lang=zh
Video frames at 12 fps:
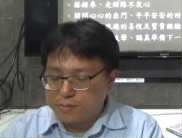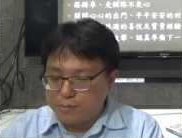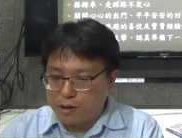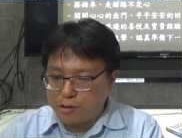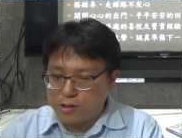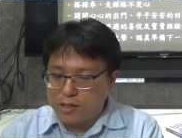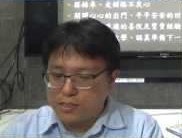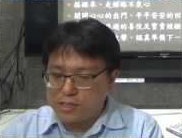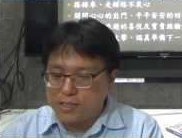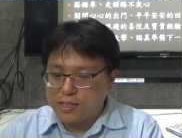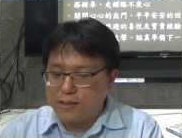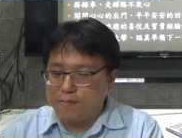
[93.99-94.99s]
宝贵的
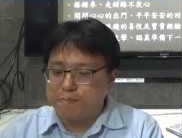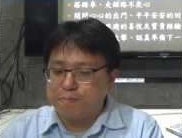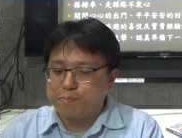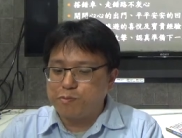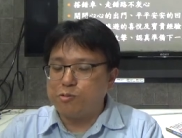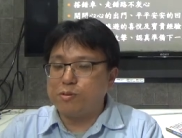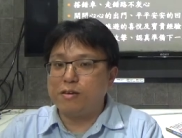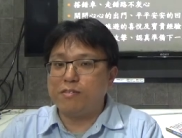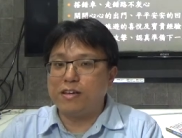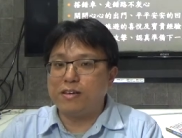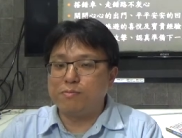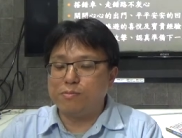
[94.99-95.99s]
经验，不批
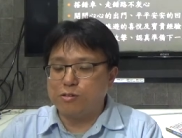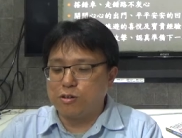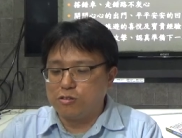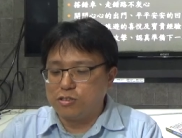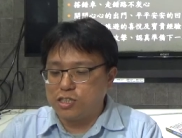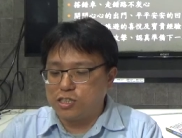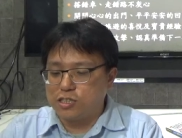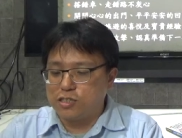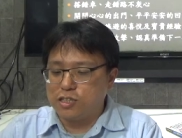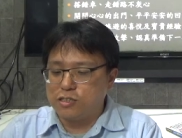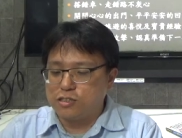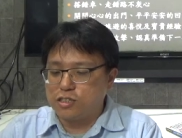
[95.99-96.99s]
评，不攻击，
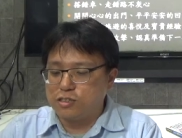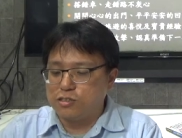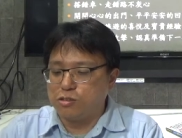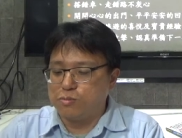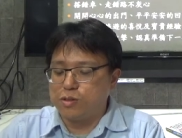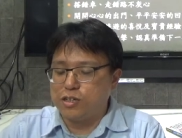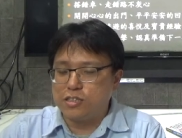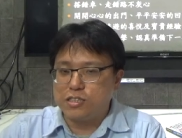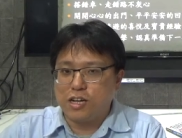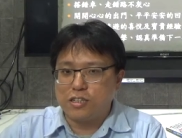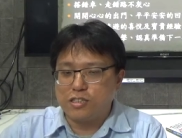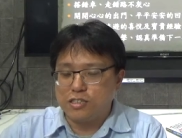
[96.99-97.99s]
认真准备
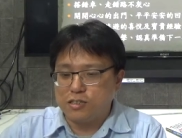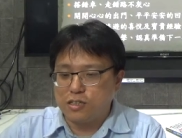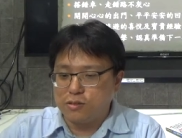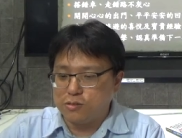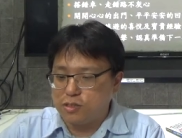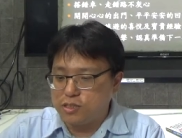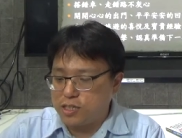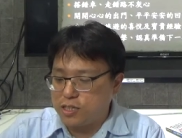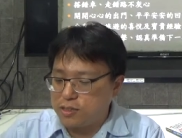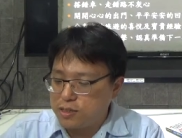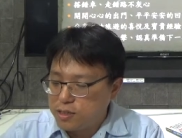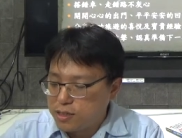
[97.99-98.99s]
下次的旅行。
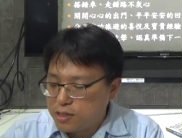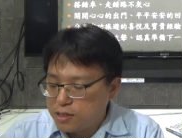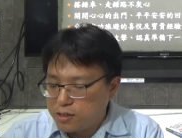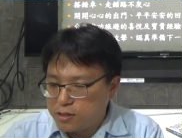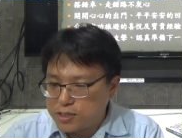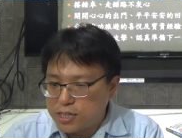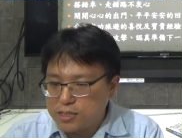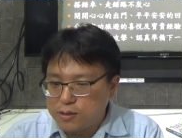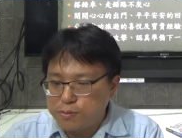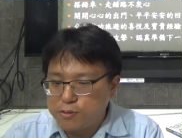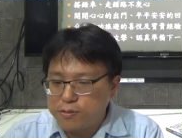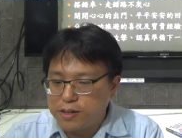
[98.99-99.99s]
哦，在这
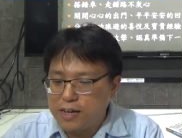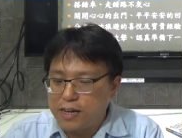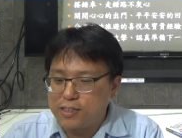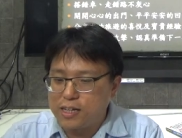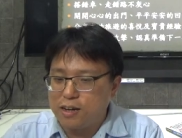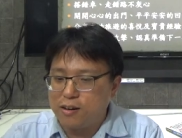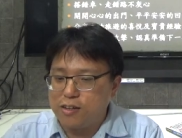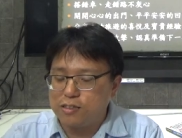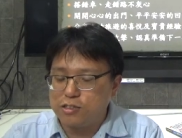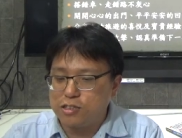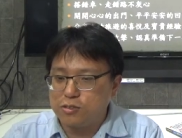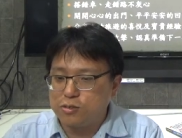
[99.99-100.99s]
部分来讲的话，
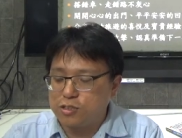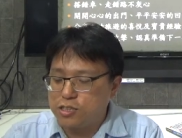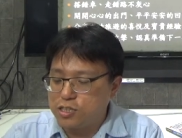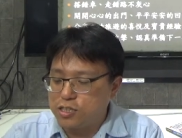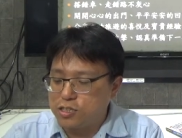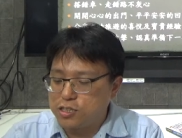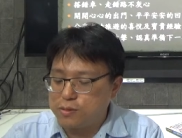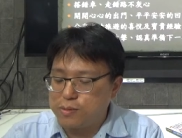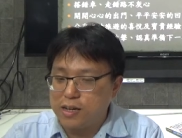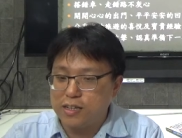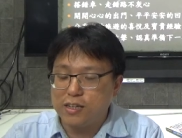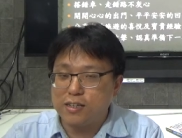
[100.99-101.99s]
就是我这十
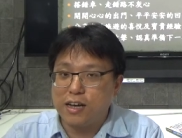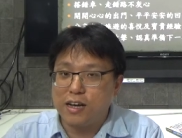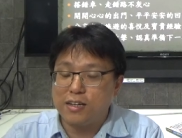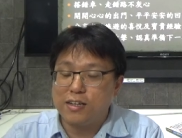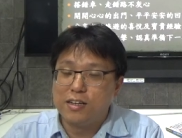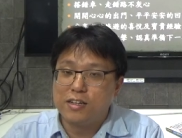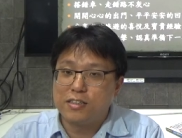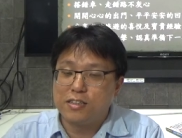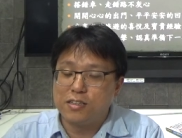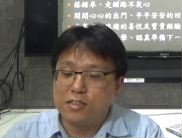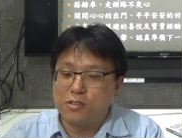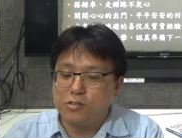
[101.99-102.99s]
八年来
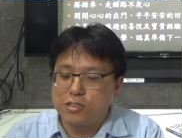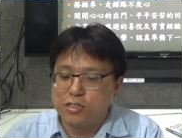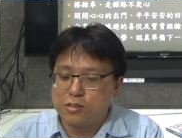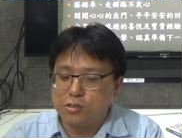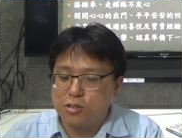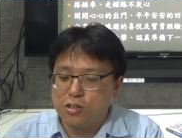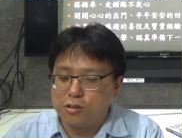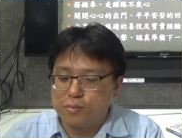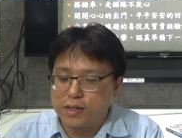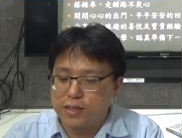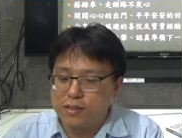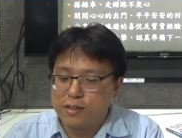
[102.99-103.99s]
的旅行座右
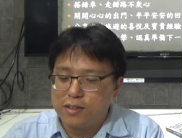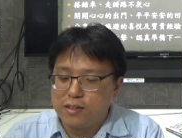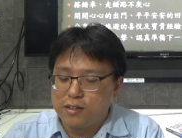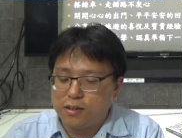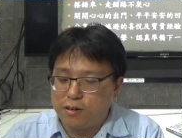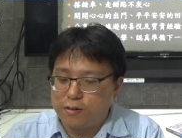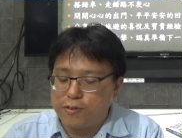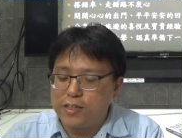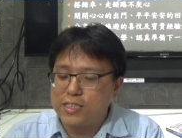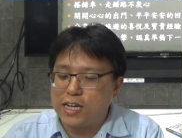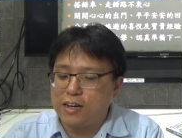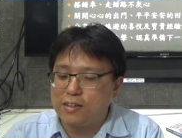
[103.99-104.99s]
铭。哦，
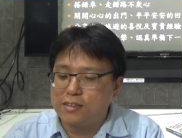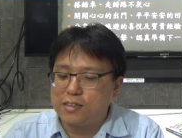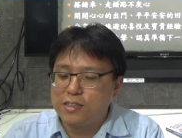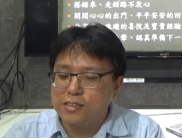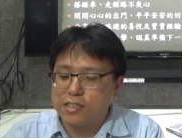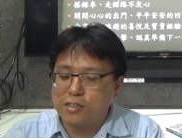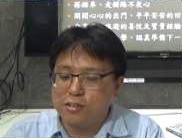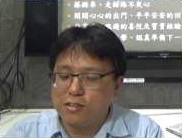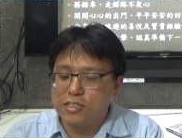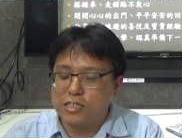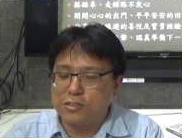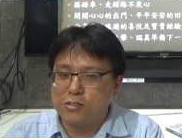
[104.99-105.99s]
分享成功
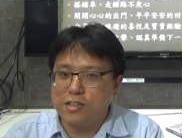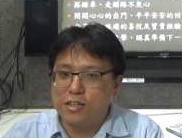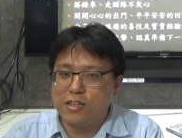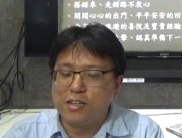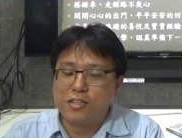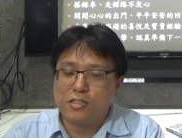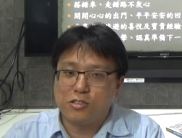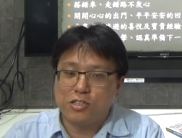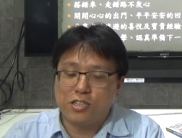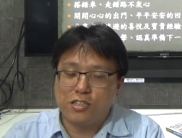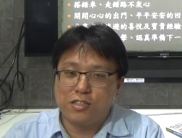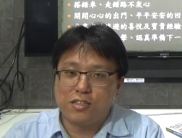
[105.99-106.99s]
的喜悦，就
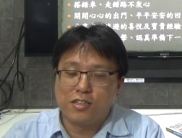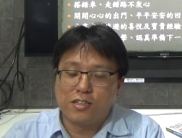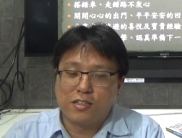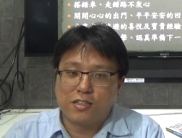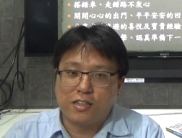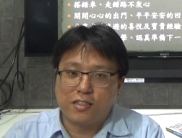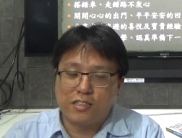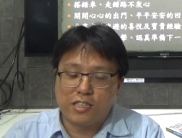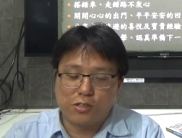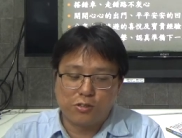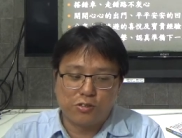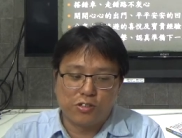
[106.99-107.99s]
是您
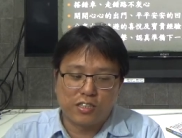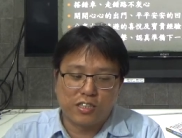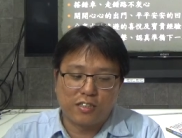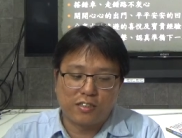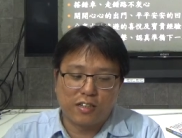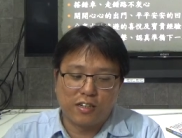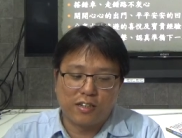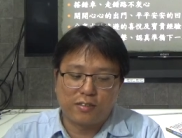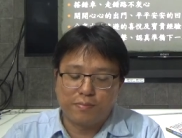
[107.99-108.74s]
自助旅行的